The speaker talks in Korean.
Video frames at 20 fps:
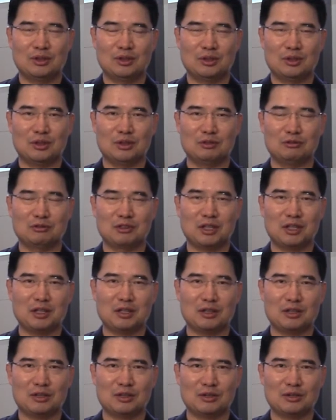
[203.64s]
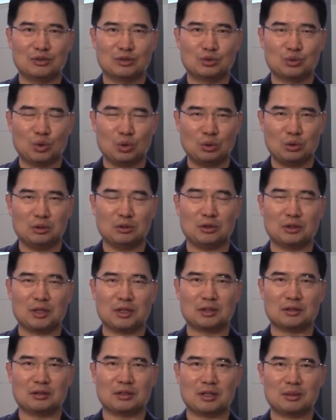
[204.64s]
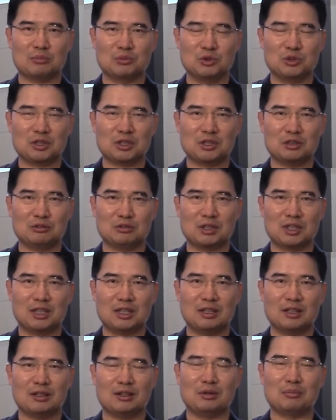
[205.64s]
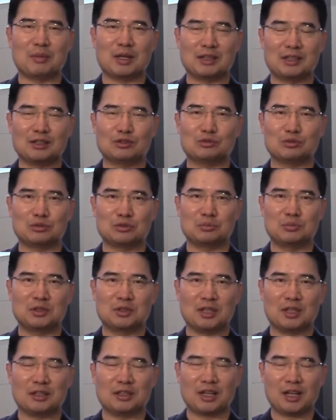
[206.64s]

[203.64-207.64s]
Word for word: 어, 우리의 손을 떠난 그런 문제를 우리가 어, 만날 수 있습니다.